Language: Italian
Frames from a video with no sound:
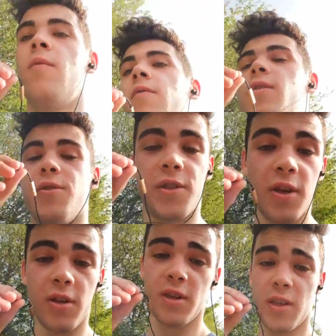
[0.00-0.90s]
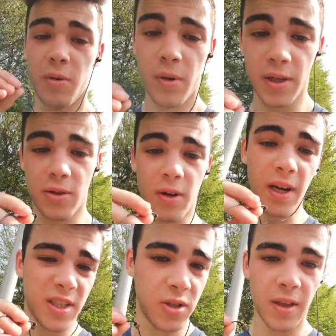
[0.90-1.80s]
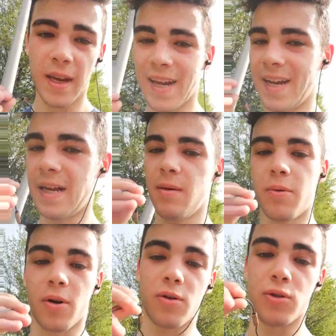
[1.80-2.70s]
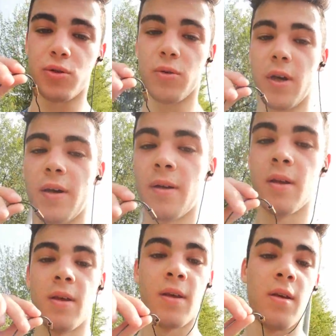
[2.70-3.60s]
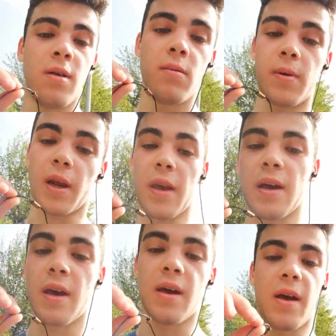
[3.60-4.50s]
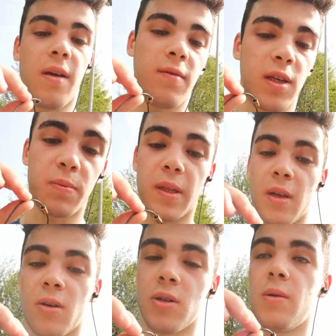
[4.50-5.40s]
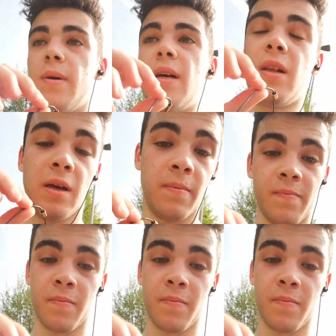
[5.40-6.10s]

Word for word: Vi consiglio di seguire sto cazzo di canale, porco Giuda, perché vi aspetta cose belle.